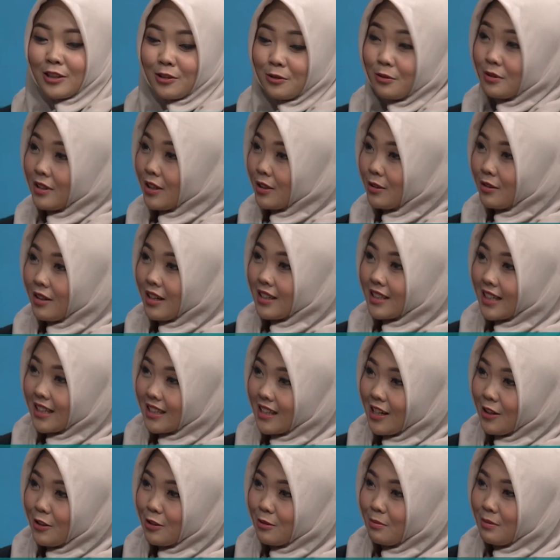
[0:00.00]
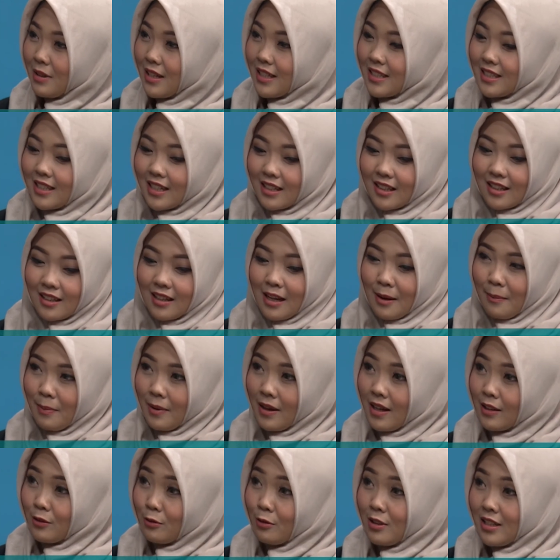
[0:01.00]
juga tuh kan kita harus belajar apa
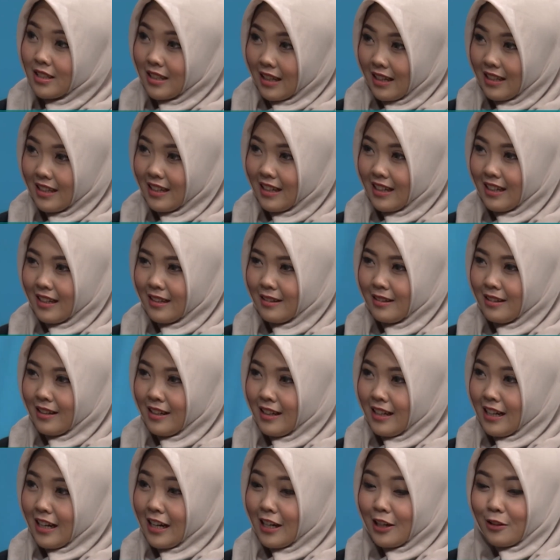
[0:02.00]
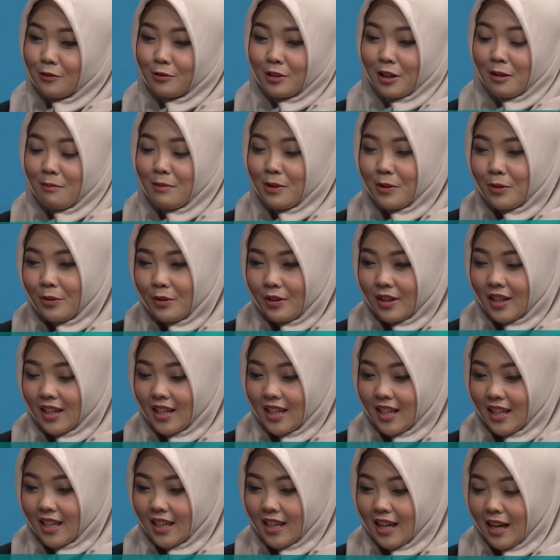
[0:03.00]
tulisannya kan kadang suka bingung
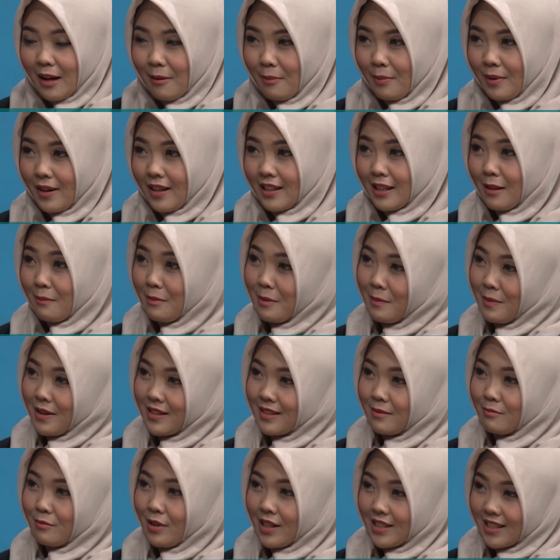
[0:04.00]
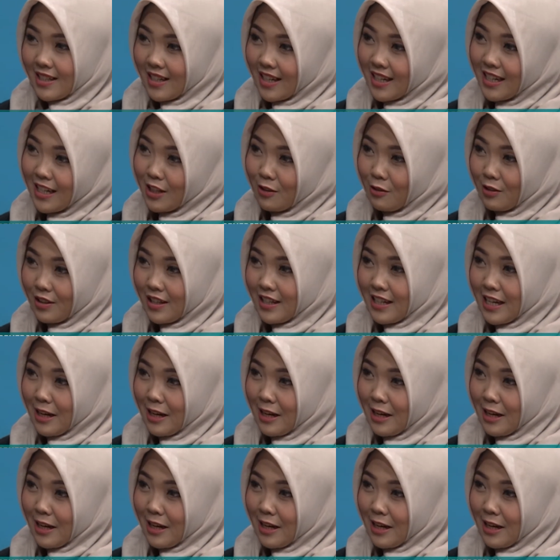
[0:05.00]
ini apa ya tapi bacanya ini tulisannya